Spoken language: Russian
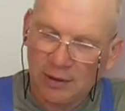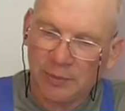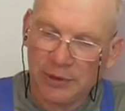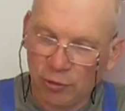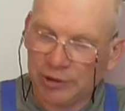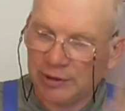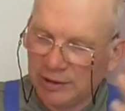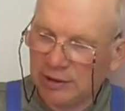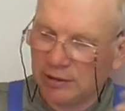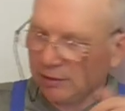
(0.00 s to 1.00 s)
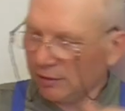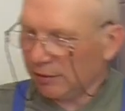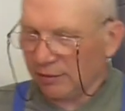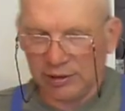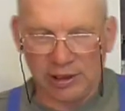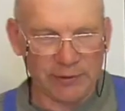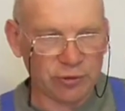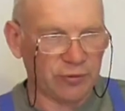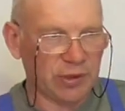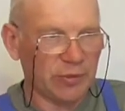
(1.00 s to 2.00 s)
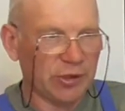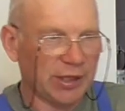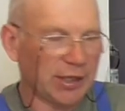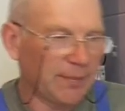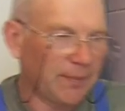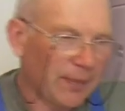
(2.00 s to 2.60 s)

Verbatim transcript: Пригодно, значит, э, для фасовки молока.